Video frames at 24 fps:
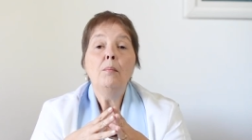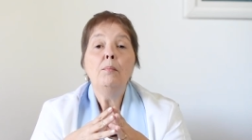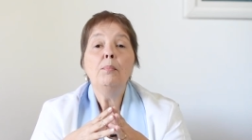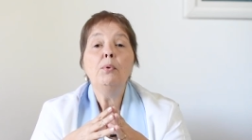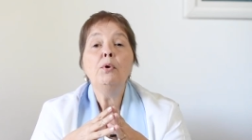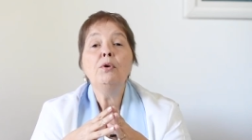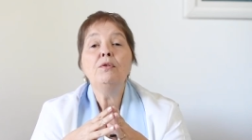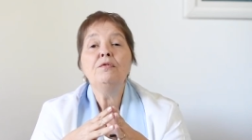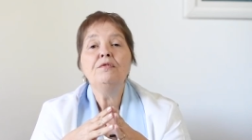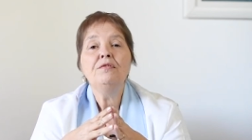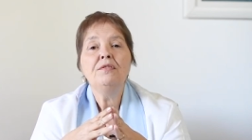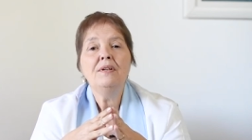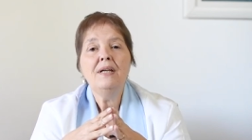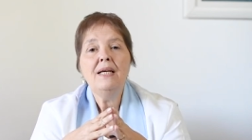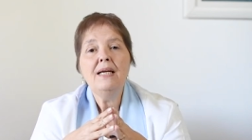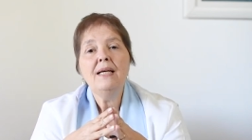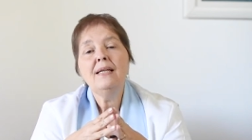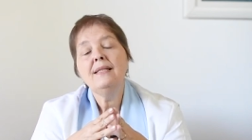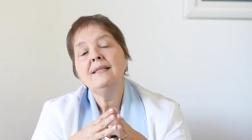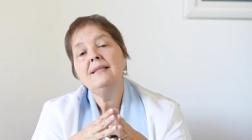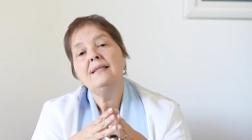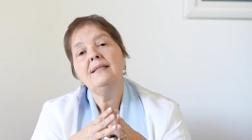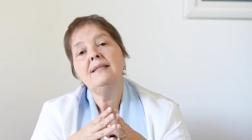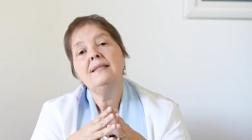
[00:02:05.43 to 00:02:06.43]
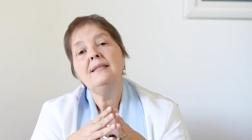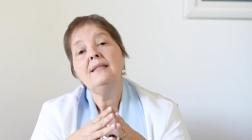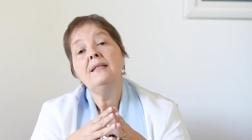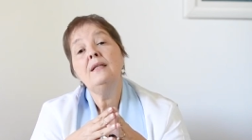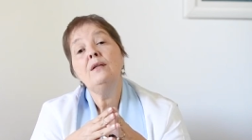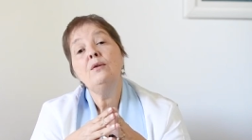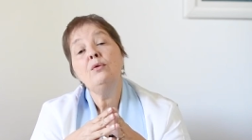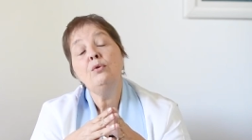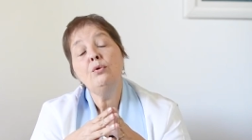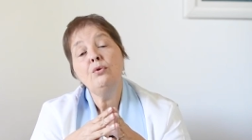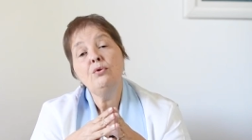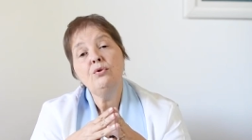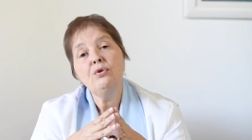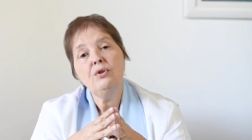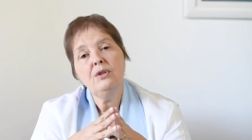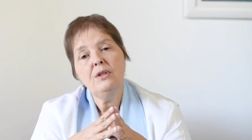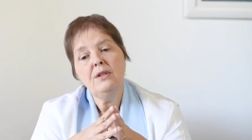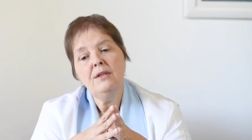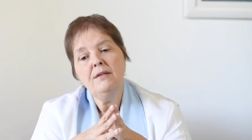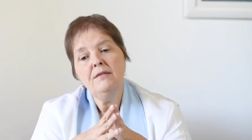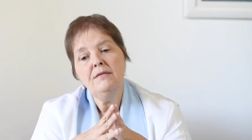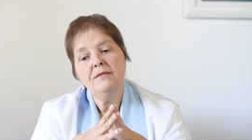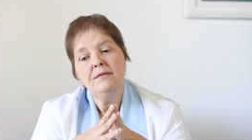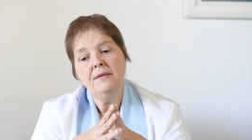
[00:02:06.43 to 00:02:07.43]
Por vezes,
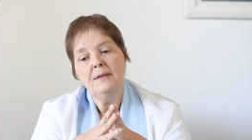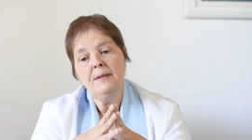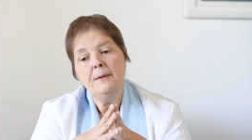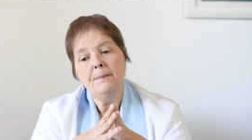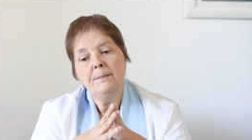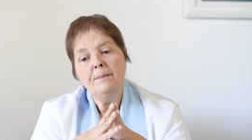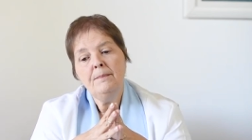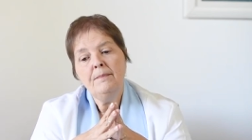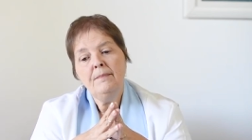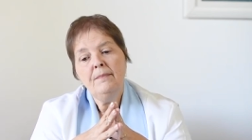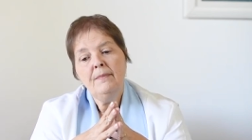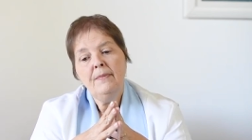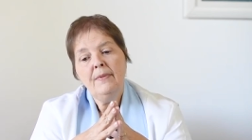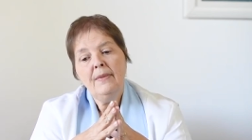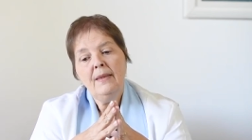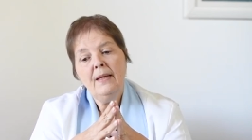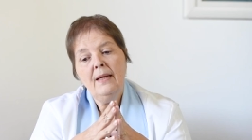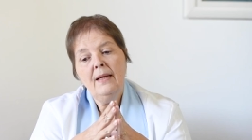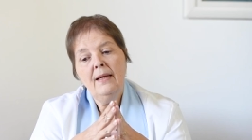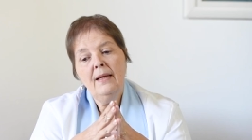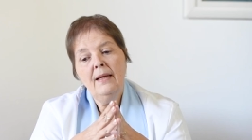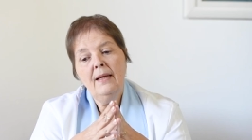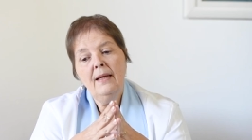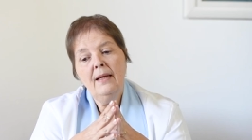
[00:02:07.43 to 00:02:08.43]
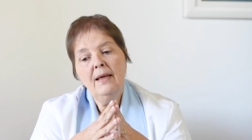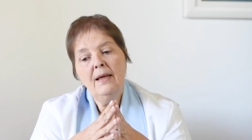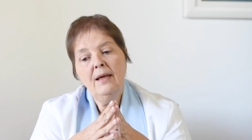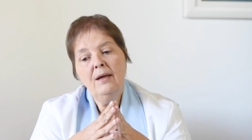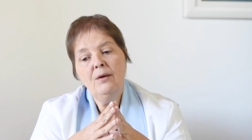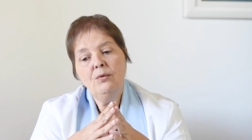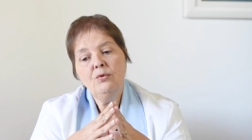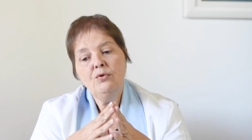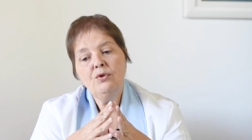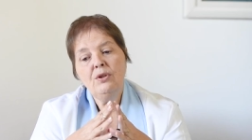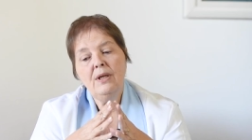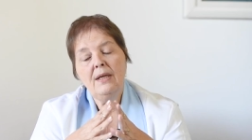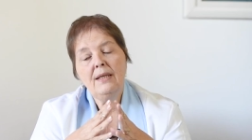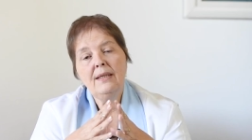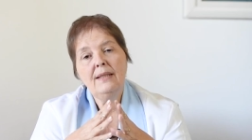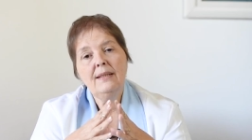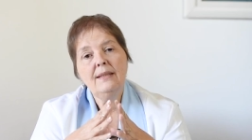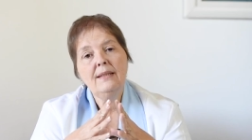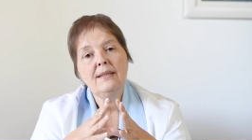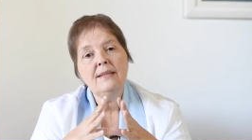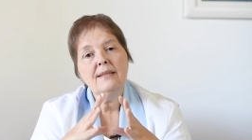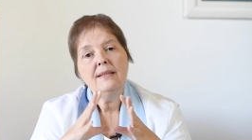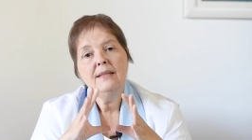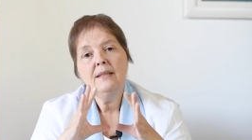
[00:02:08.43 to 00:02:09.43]
inclusive, é, os
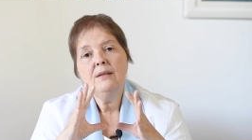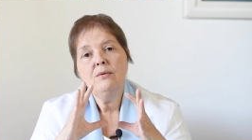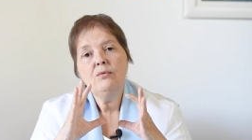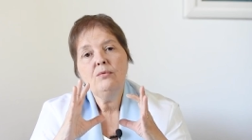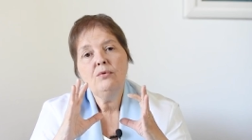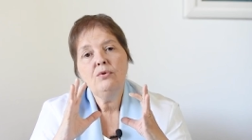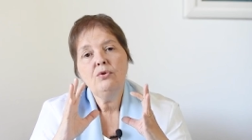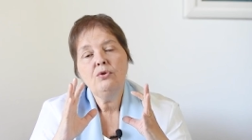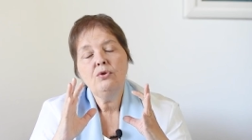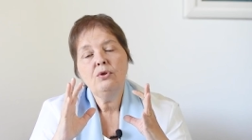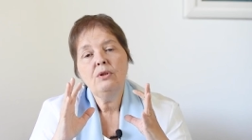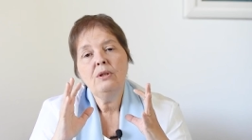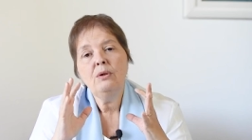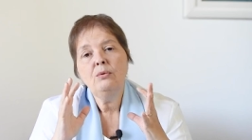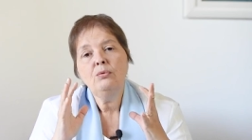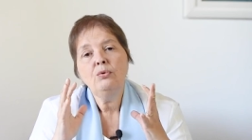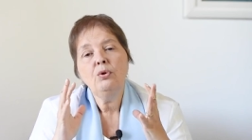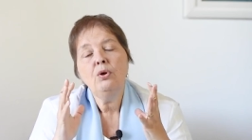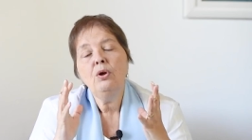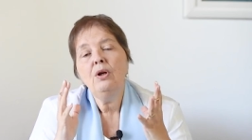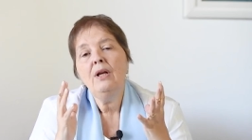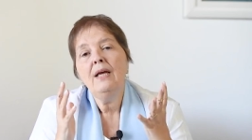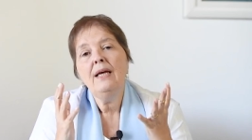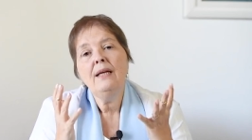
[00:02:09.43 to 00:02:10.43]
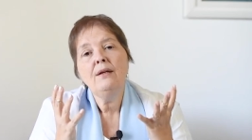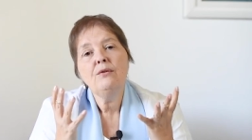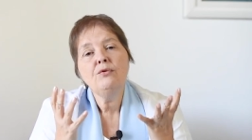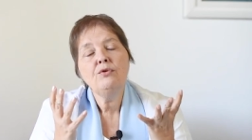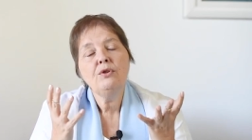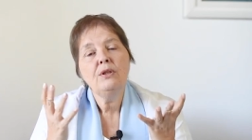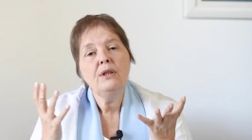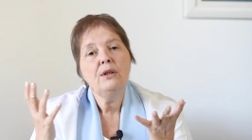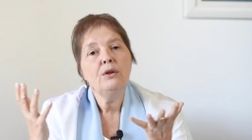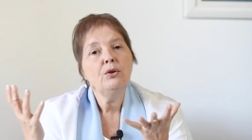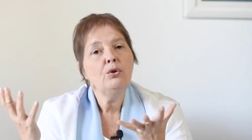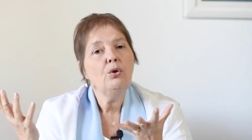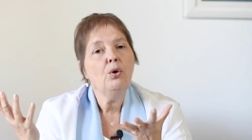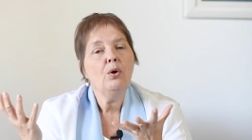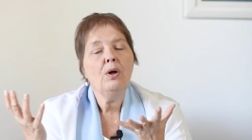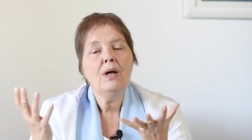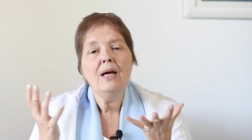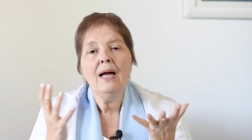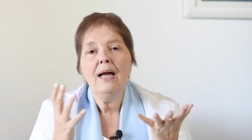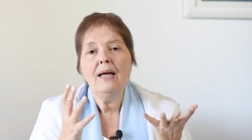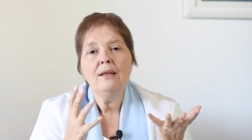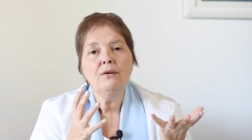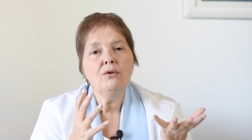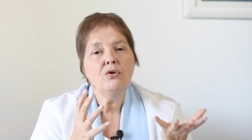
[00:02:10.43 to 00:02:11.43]
Akitas não, não toleram ser
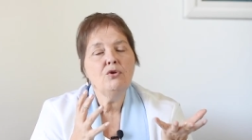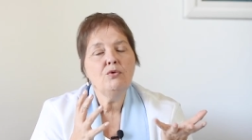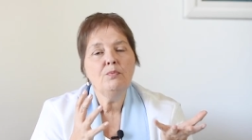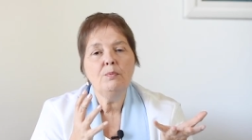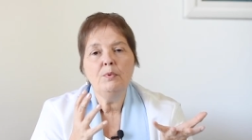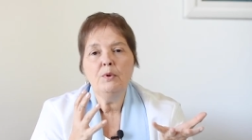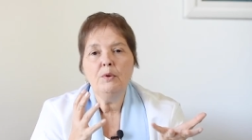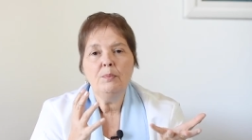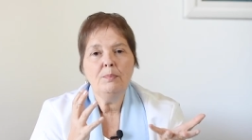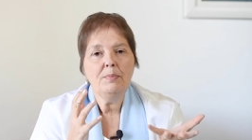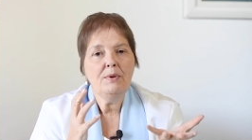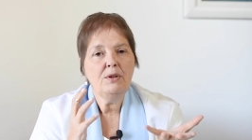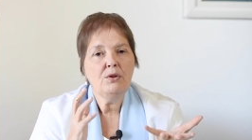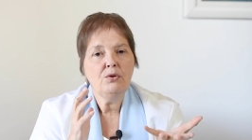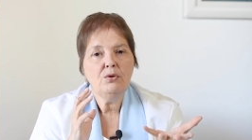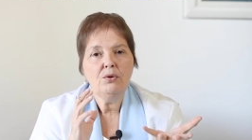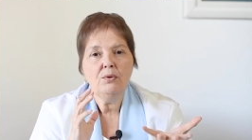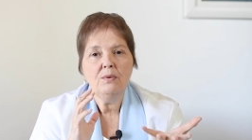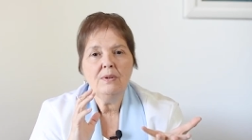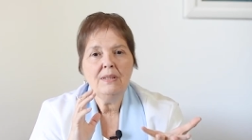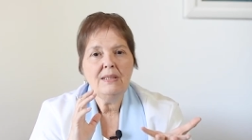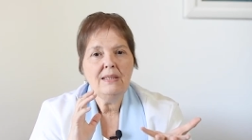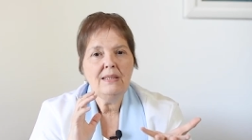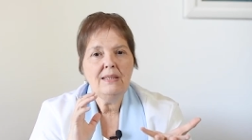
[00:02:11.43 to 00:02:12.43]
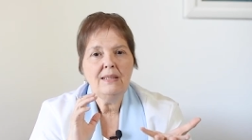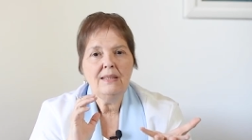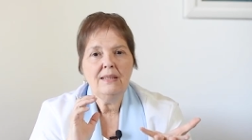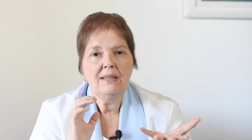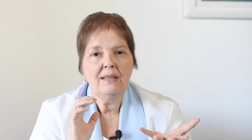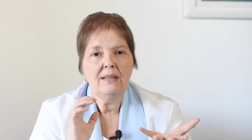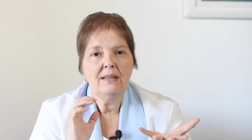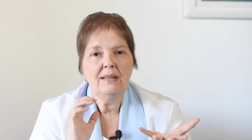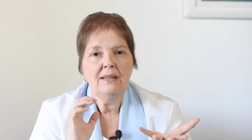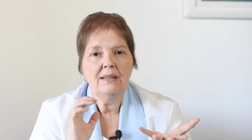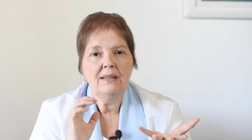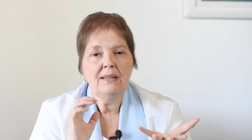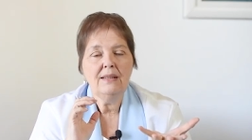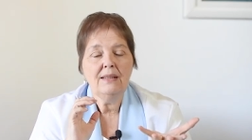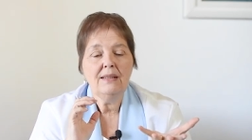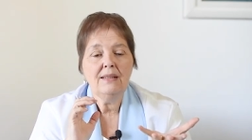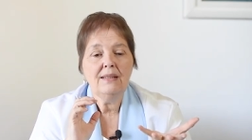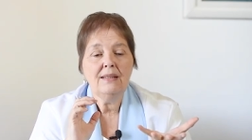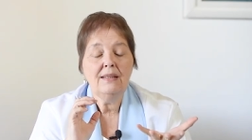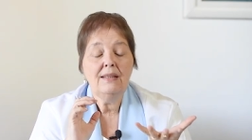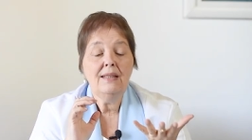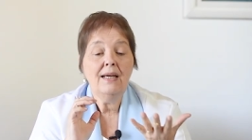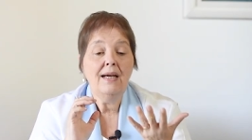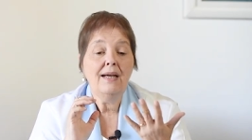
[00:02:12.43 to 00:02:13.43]
tocados por pessoas
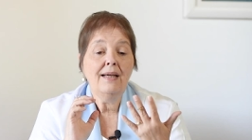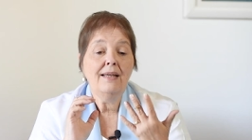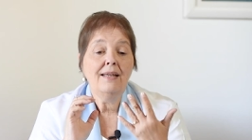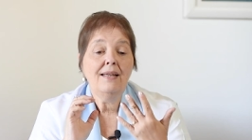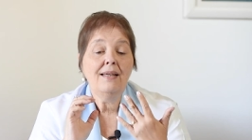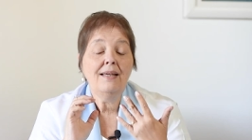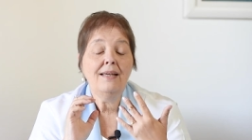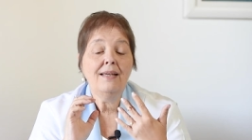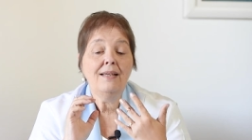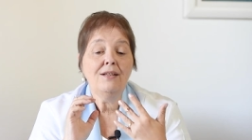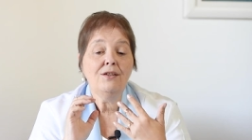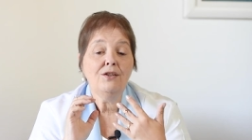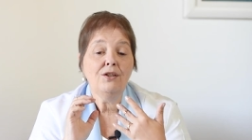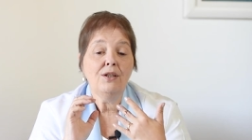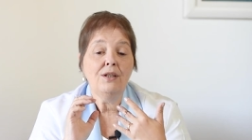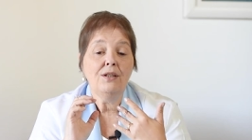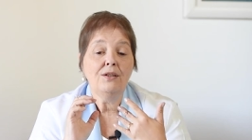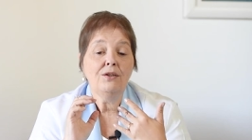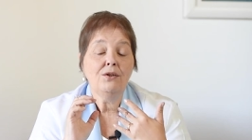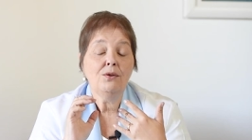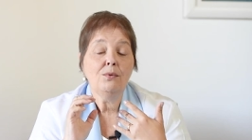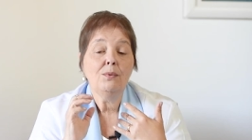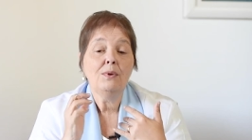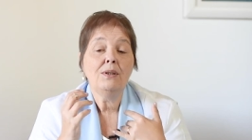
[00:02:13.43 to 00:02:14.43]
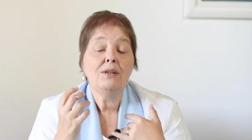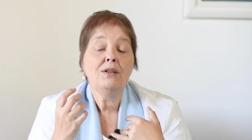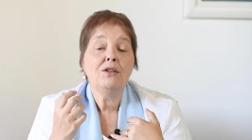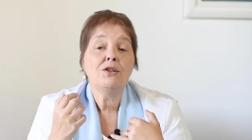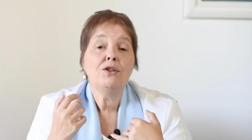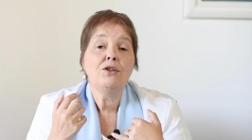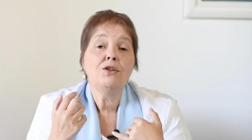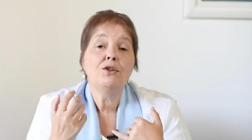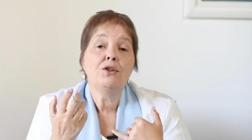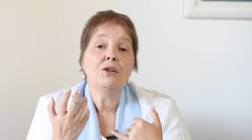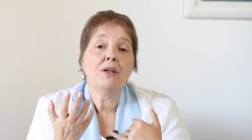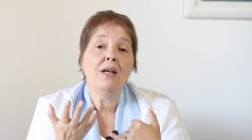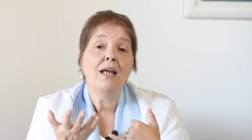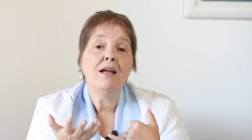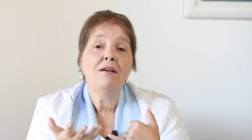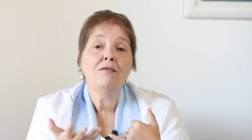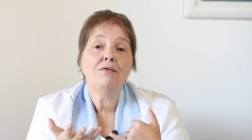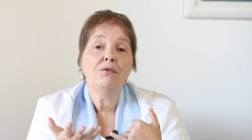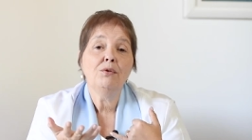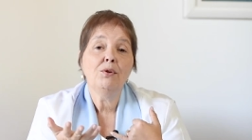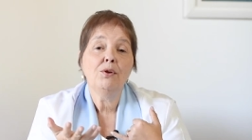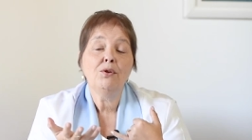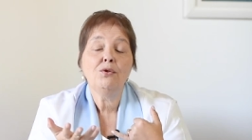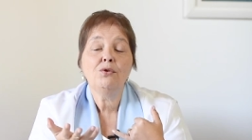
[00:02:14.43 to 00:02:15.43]
estranhas. E aí, gente, quando a gente
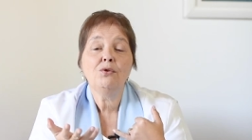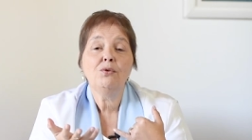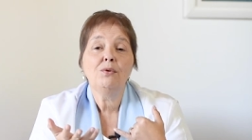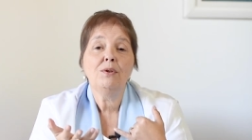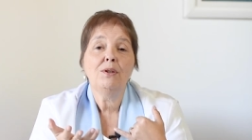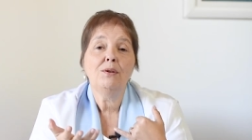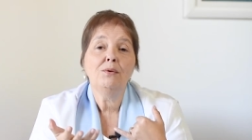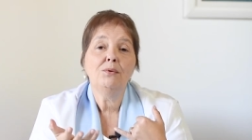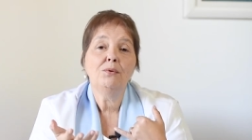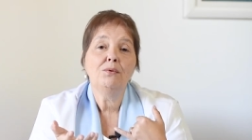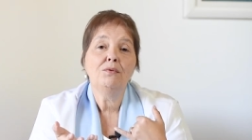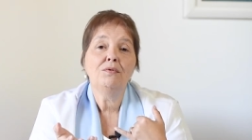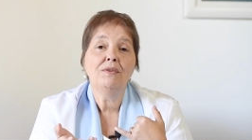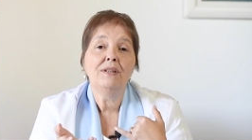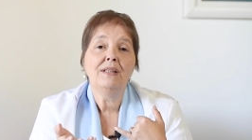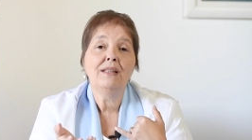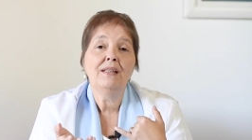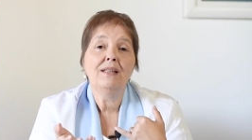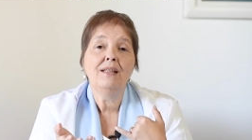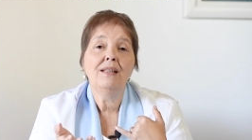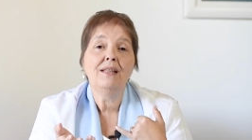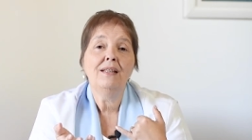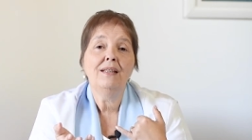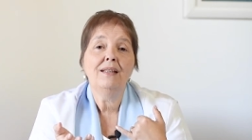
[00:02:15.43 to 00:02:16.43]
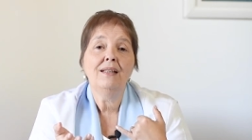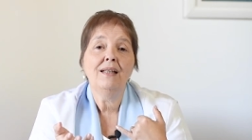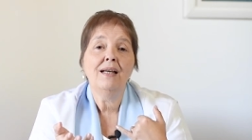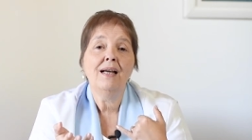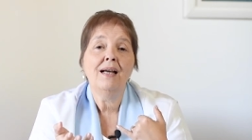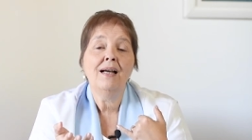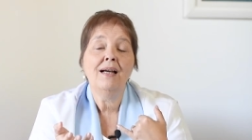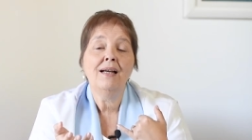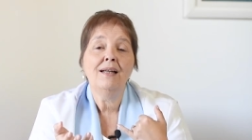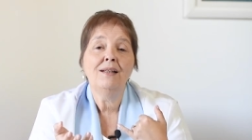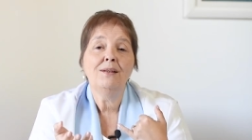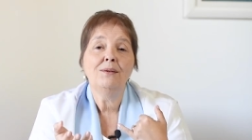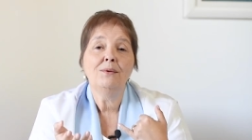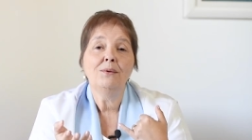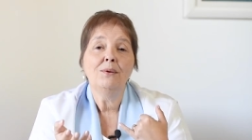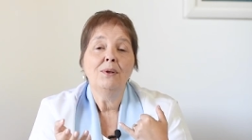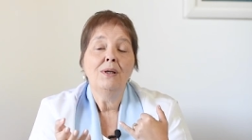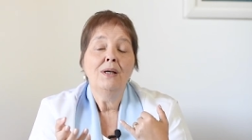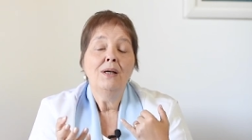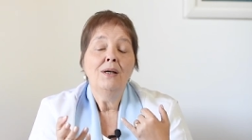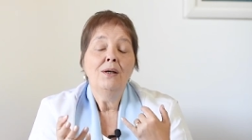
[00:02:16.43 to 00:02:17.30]
leva o nosso cão no veterinário,